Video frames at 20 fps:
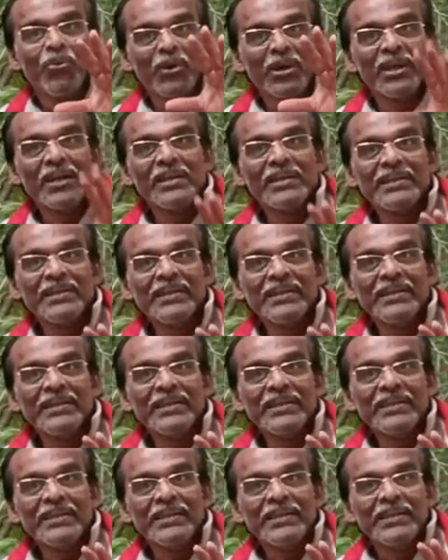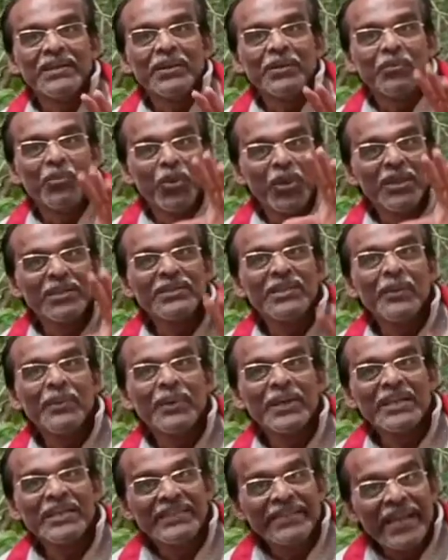உங்களுக்கு
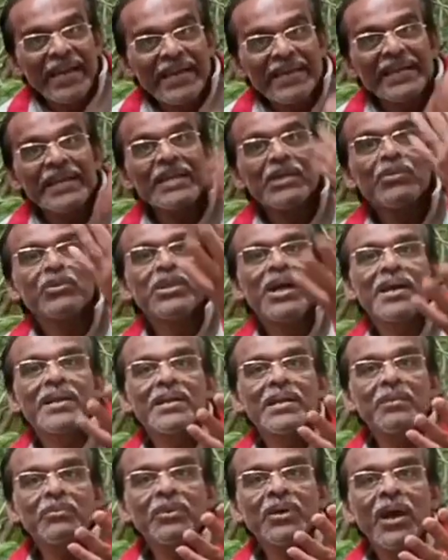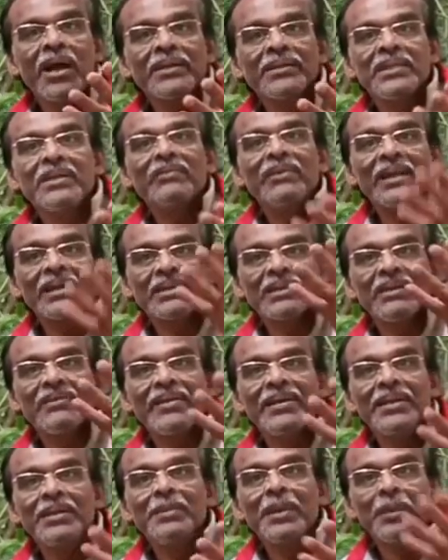முடிந்தவரை நேரடி உதாரணம் காட்டி விளக்க
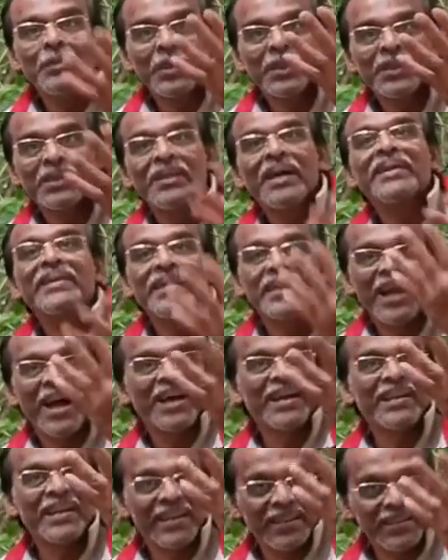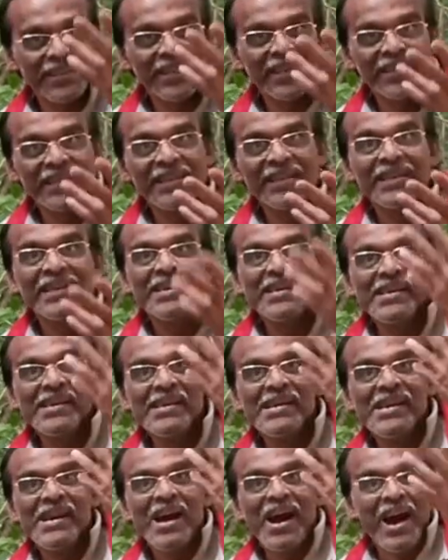வேண்டும் என்பதுதான் என் எனது எனது
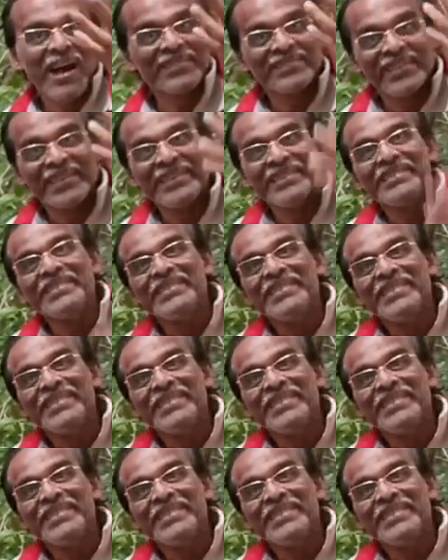ஆசை